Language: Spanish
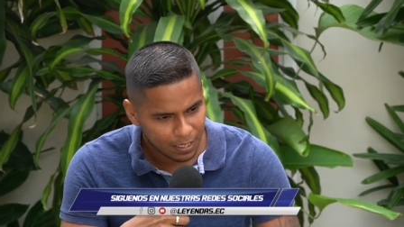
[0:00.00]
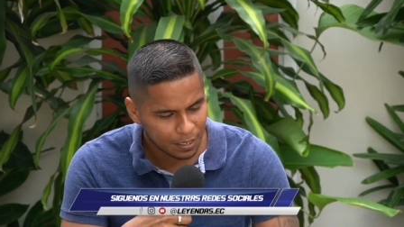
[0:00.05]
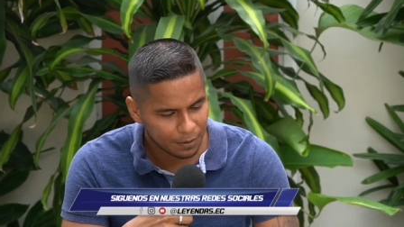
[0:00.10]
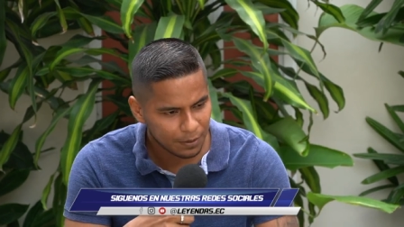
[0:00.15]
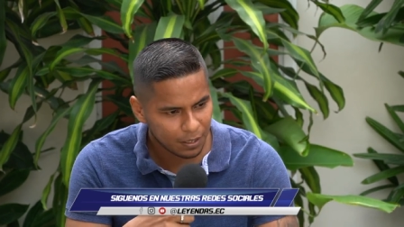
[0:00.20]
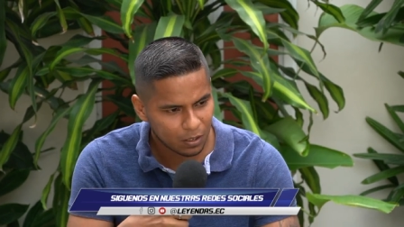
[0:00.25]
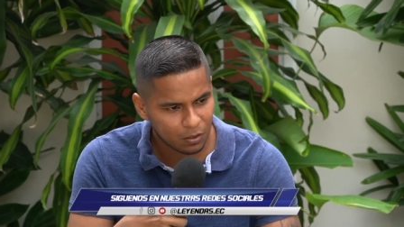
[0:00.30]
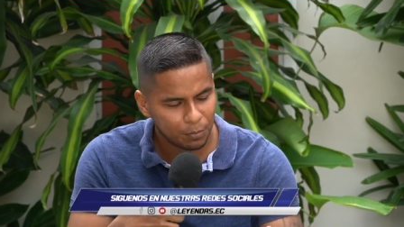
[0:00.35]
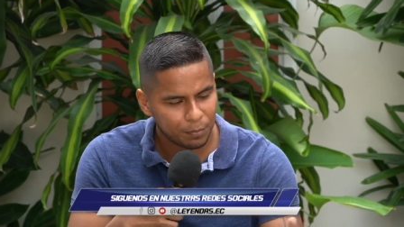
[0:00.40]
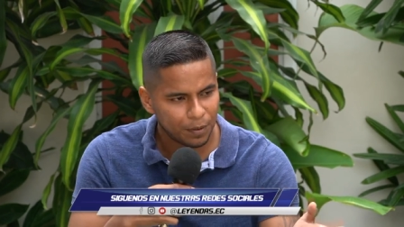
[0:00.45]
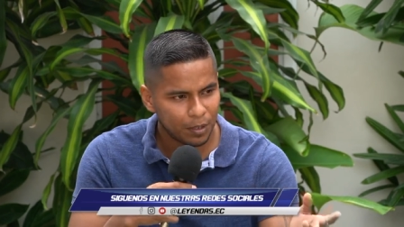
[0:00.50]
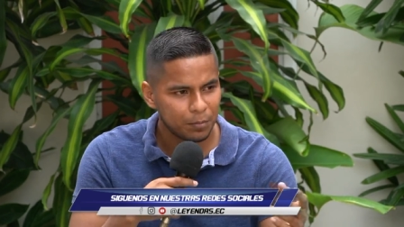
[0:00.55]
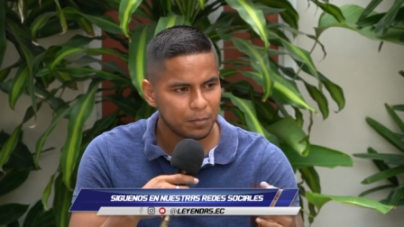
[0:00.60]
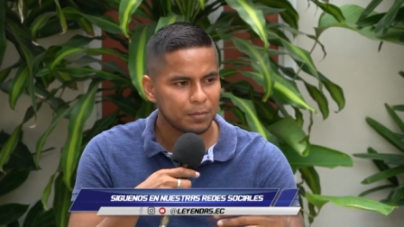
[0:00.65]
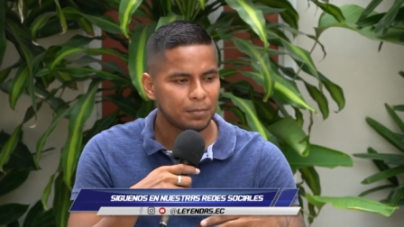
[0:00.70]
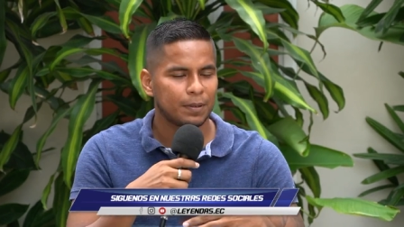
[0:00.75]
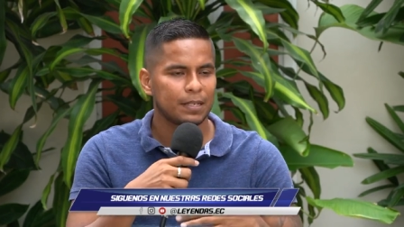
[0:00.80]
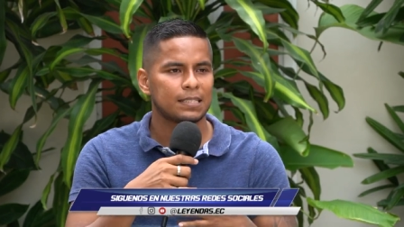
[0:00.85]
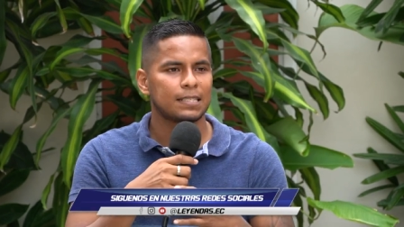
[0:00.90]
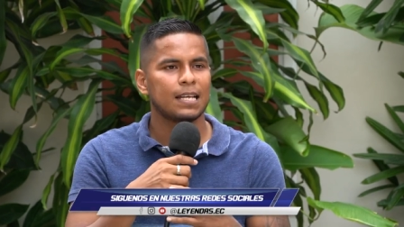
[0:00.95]
Había comprado
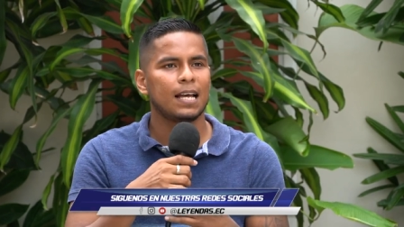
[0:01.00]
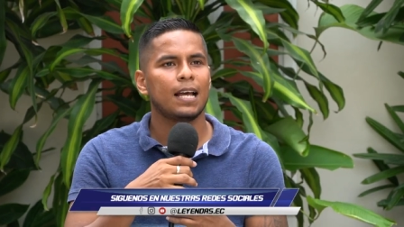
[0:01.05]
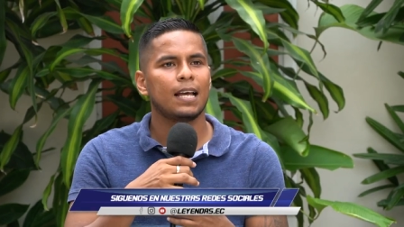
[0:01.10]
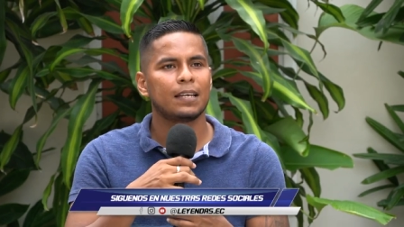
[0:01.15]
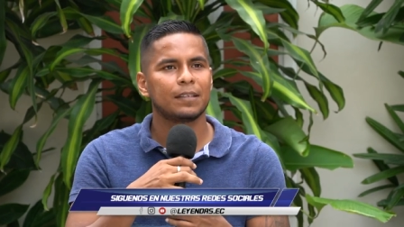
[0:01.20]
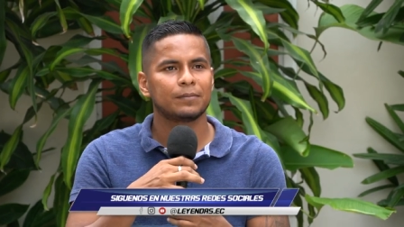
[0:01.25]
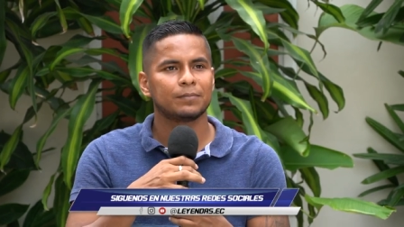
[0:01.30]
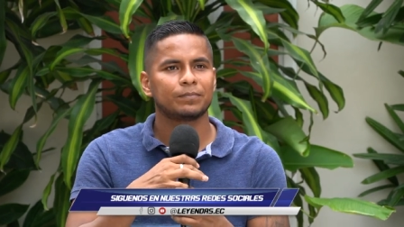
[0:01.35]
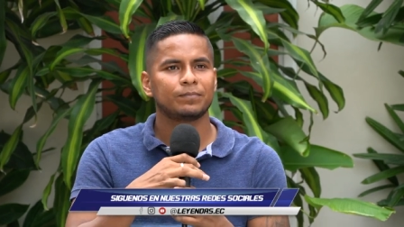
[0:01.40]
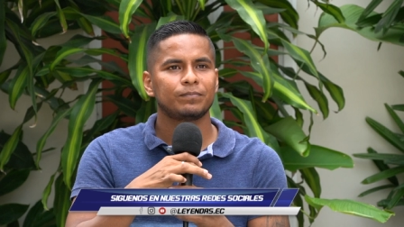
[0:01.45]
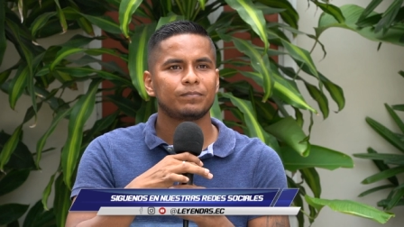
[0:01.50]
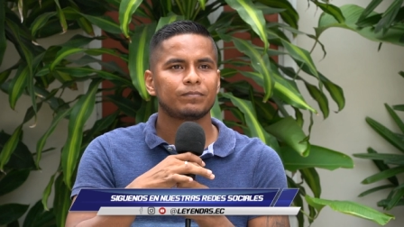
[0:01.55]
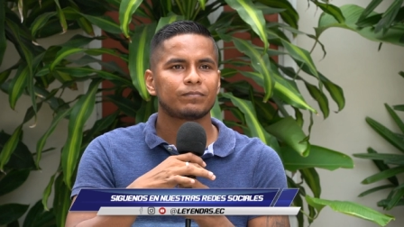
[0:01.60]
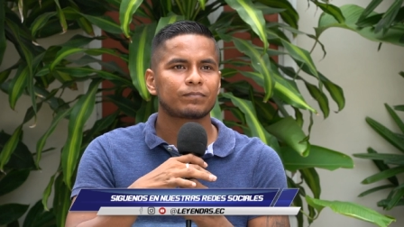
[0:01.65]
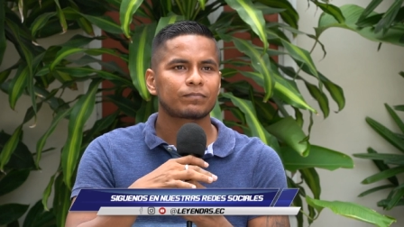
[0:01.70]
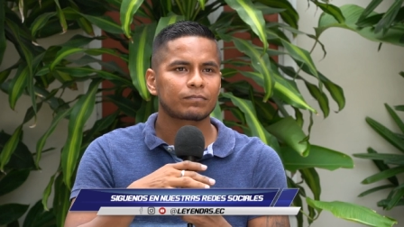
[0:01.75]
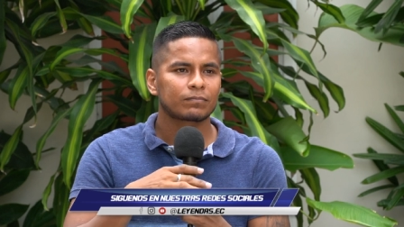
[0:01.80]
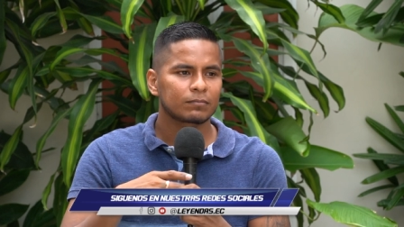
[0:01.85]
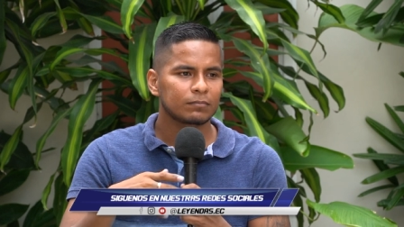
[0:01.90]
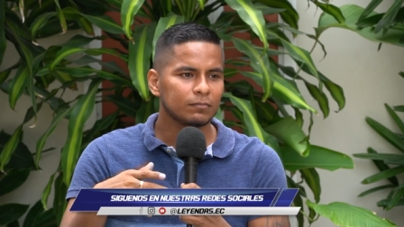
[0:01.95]
mi pasaje
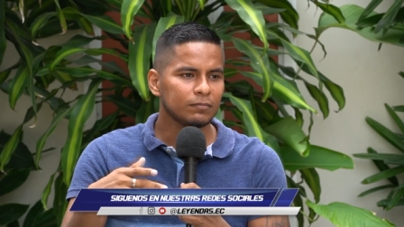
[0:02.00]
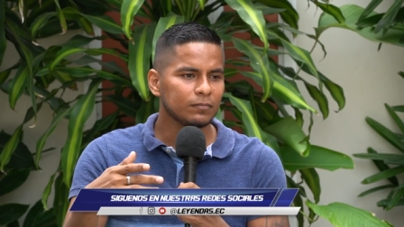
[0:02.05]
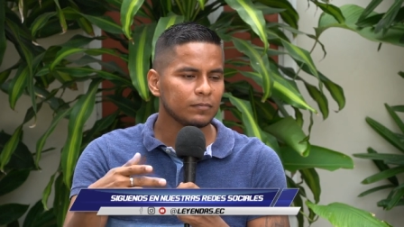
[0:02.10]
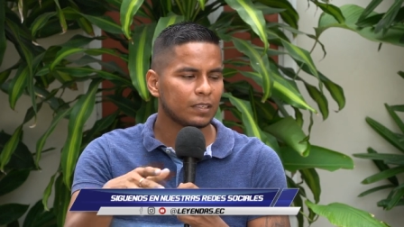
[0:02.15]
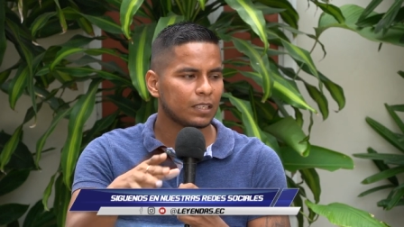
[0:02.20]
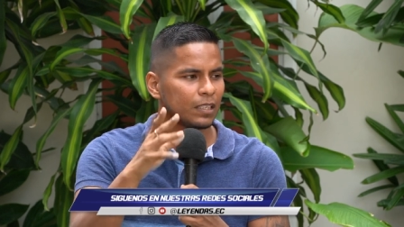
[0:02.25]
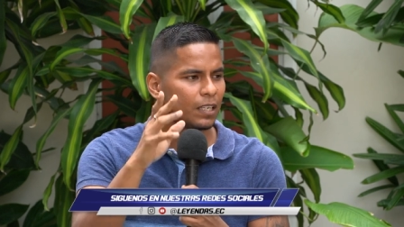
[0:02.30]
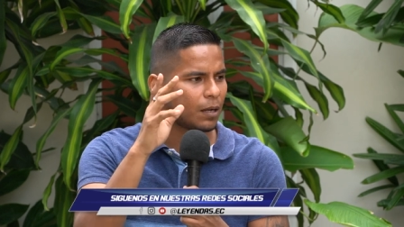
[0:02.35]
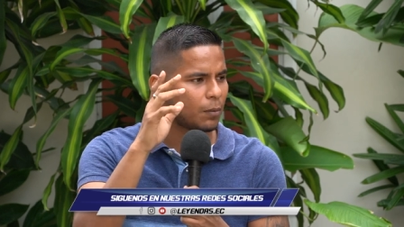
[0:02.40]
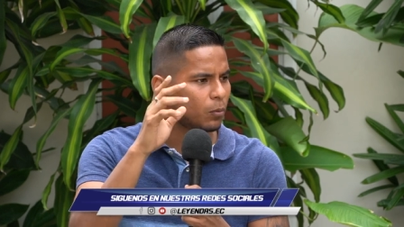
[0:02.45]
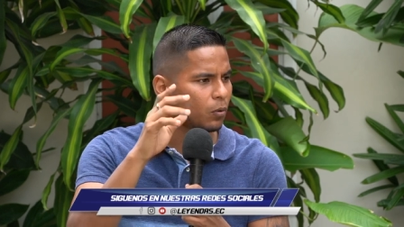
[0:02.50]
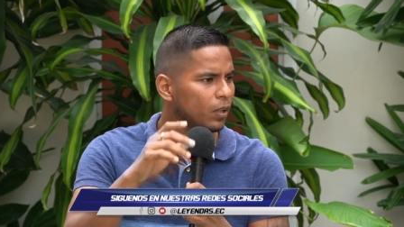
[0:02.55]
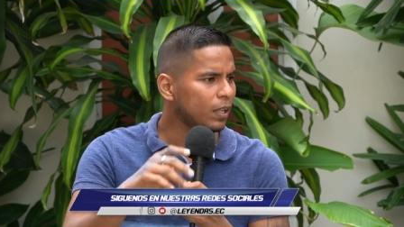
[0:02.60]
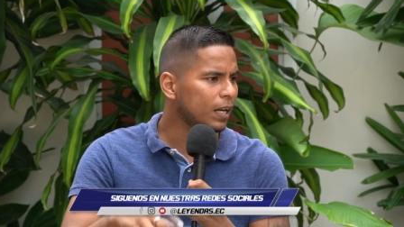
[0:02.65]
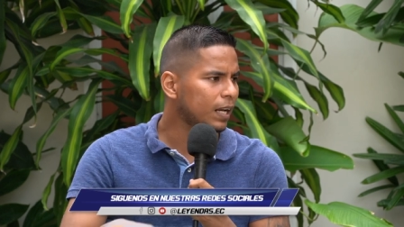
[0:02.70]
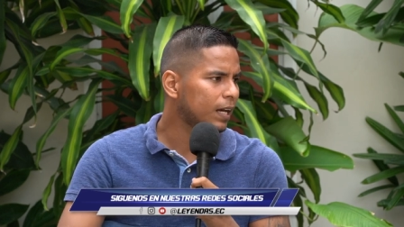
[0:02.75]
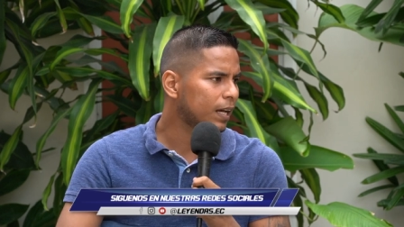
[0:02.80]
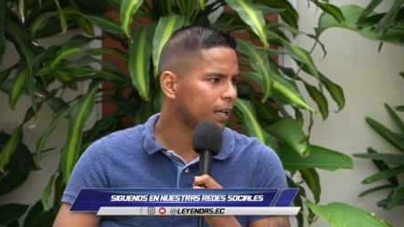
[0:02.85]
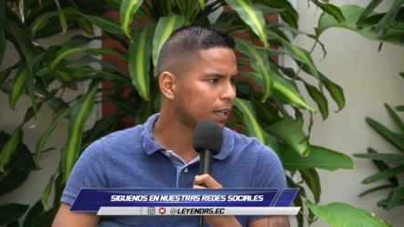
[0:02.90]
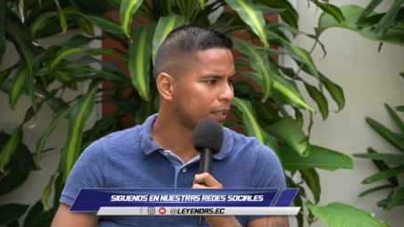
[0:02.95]
y el bus
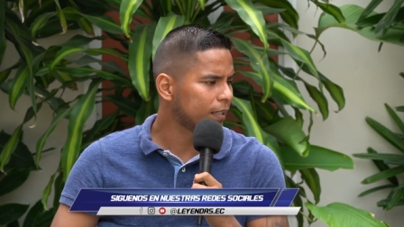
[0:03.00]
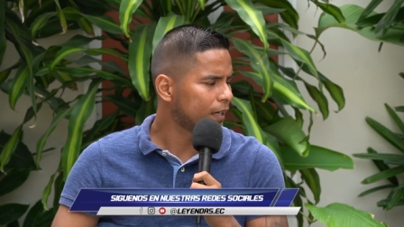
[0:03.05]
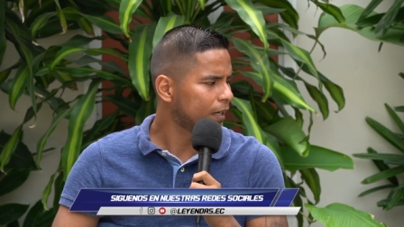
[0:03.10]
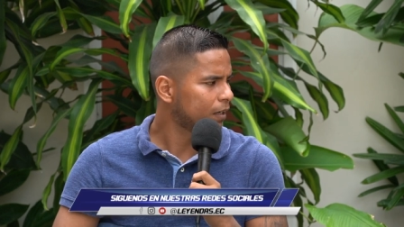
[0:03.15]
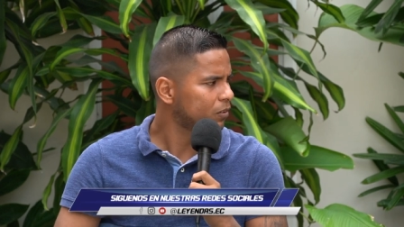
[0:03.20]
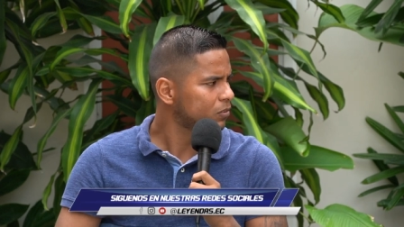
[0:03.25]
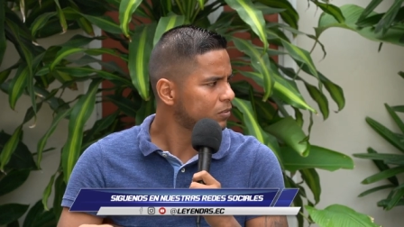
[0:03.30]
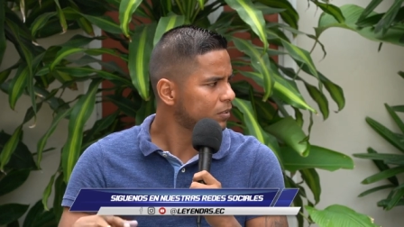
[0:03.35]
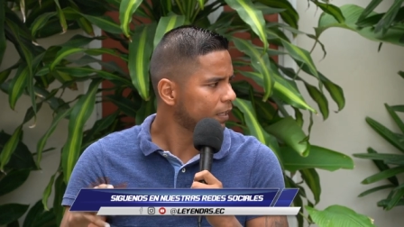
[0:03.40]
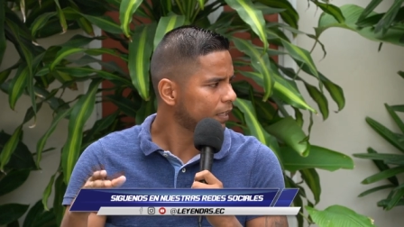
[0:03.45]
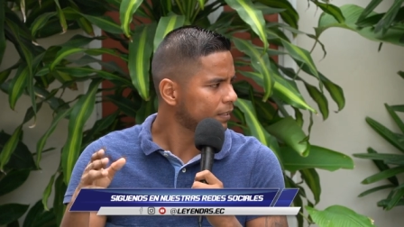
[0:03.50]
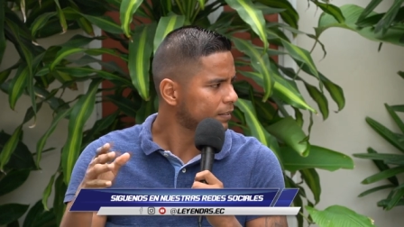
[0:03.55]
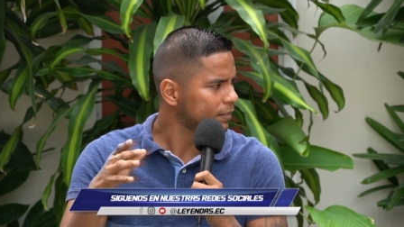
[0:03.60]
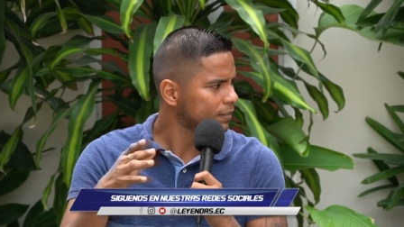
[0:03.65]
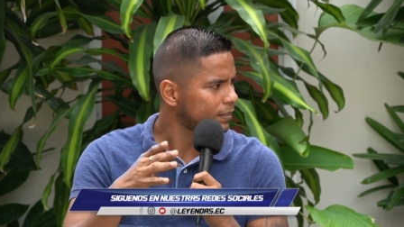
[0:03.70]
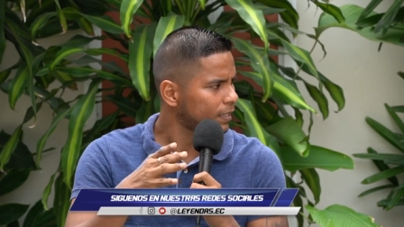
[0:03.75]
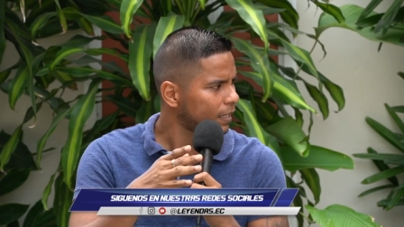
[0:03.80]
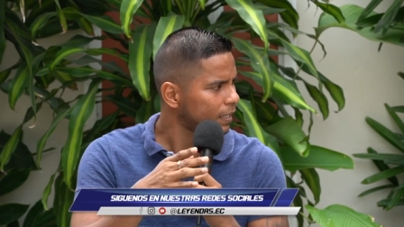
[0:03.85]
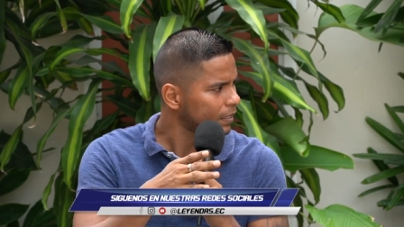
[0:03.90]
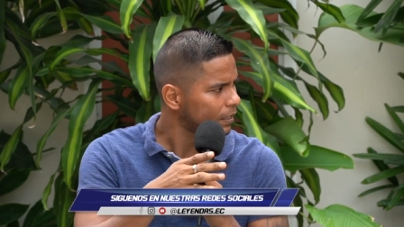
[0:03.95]
de, de las 11
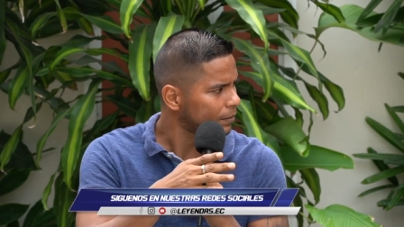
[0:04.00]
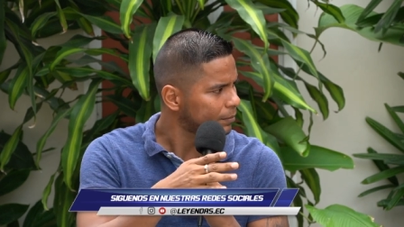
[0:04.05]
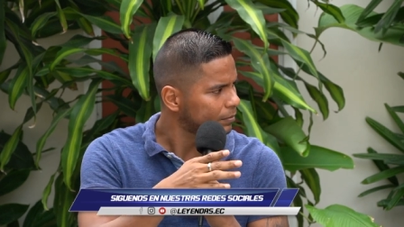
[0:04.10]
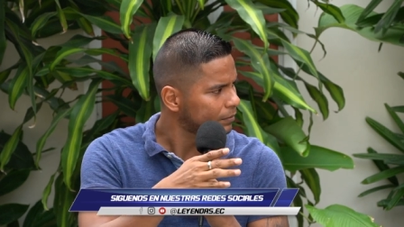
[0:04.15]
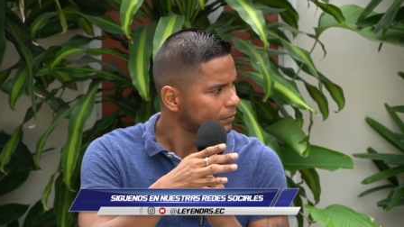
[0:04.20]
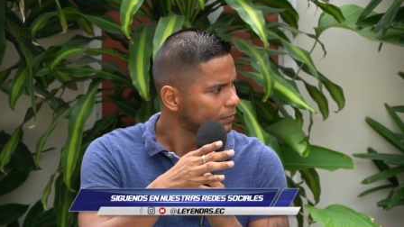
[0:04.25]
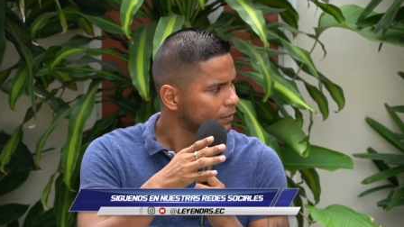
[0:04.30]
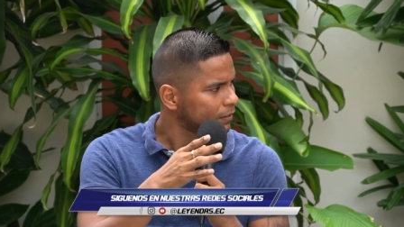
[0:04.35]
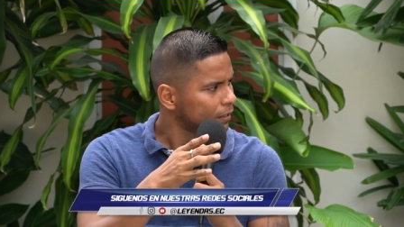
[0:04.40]
recién salía. Pues.